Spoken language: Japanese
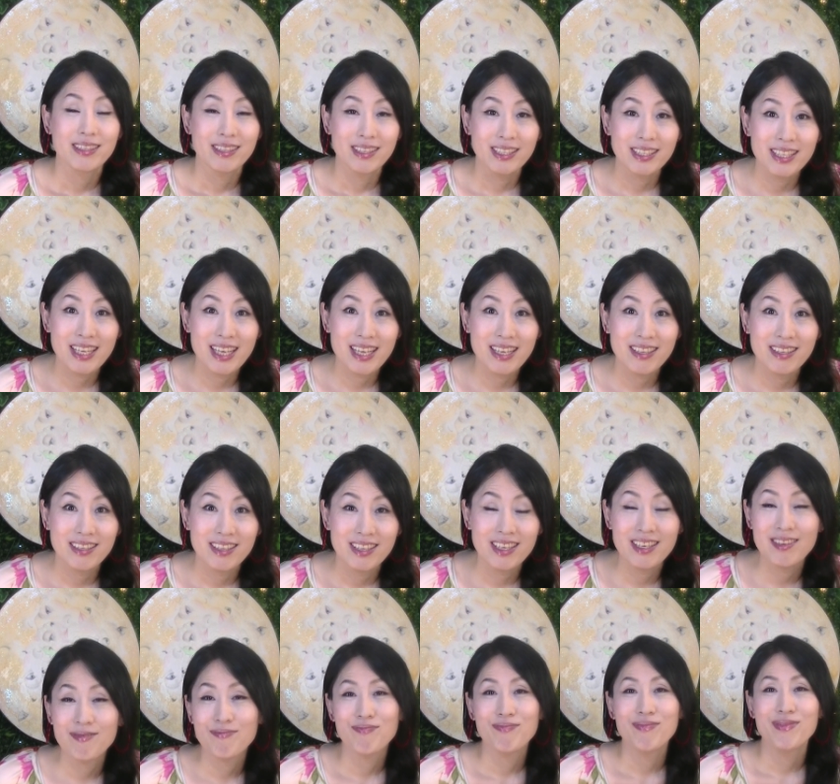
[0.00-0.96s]
以前
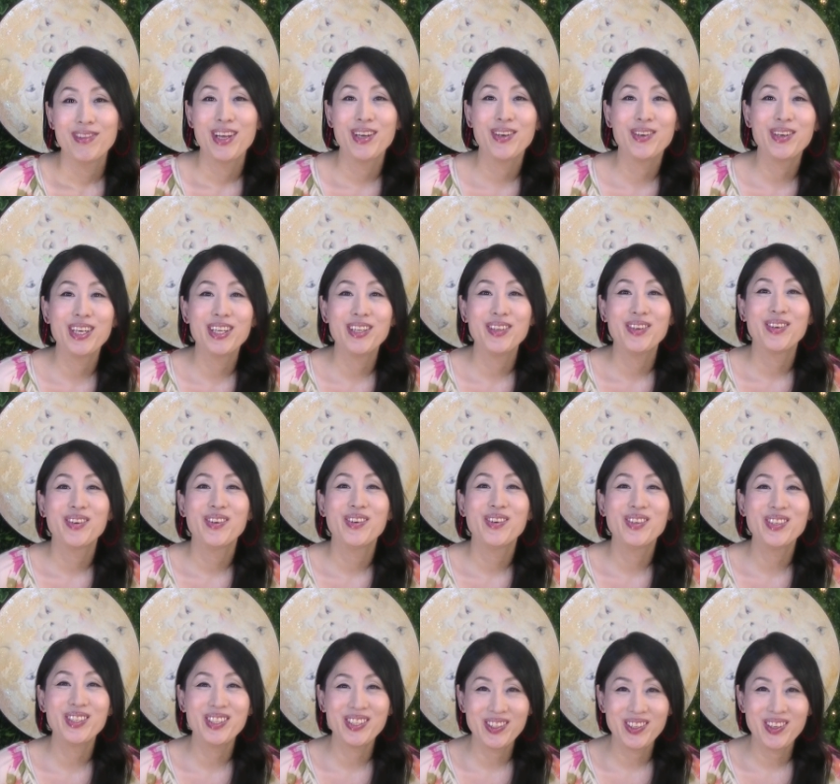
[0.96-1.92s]
に名古屋の
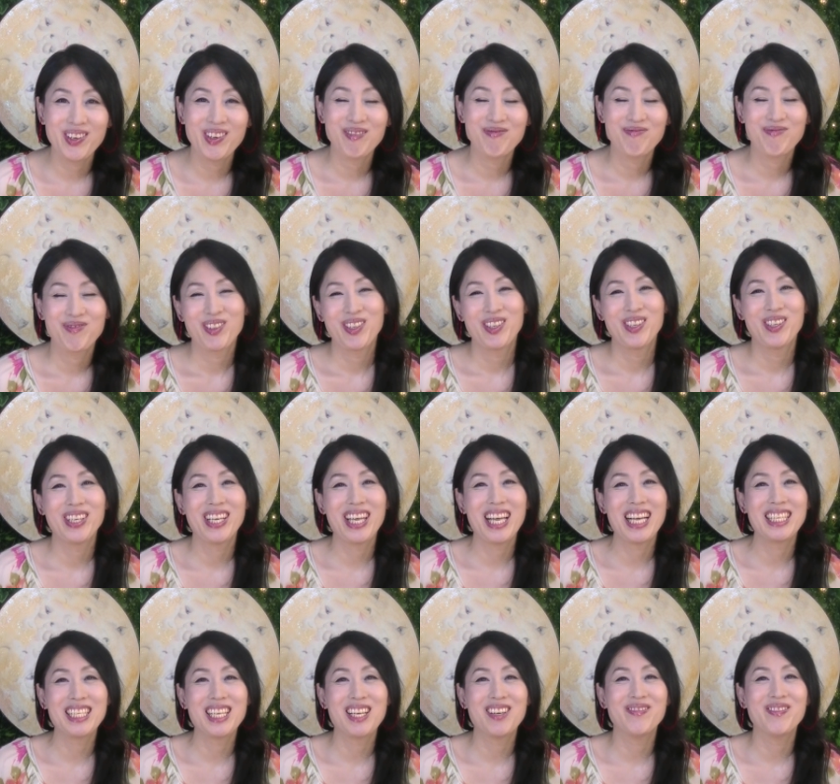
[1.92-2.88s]
大須の古着
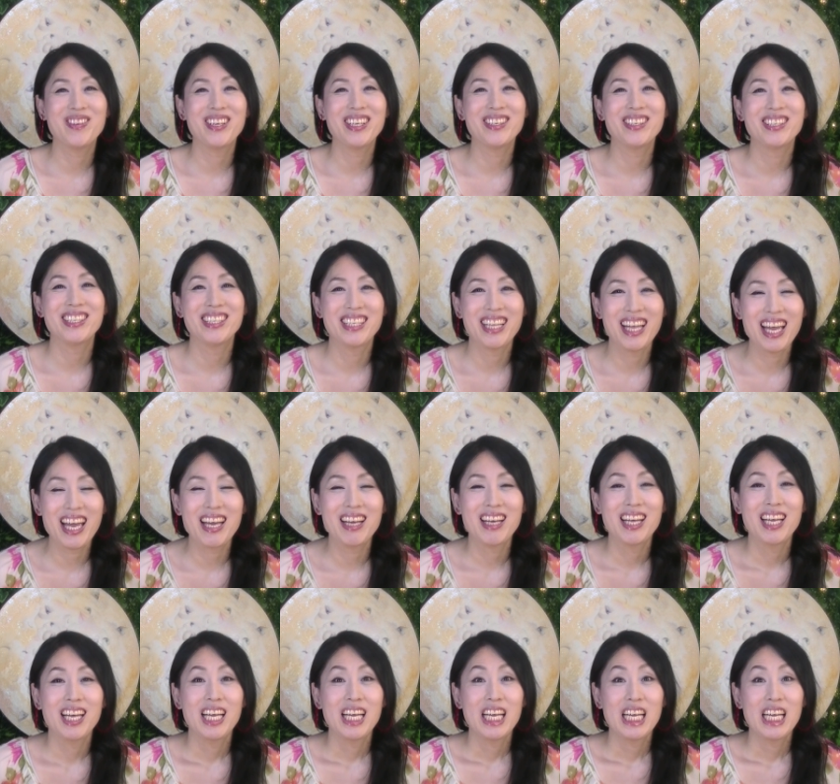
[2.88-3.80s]
屋さん巡りで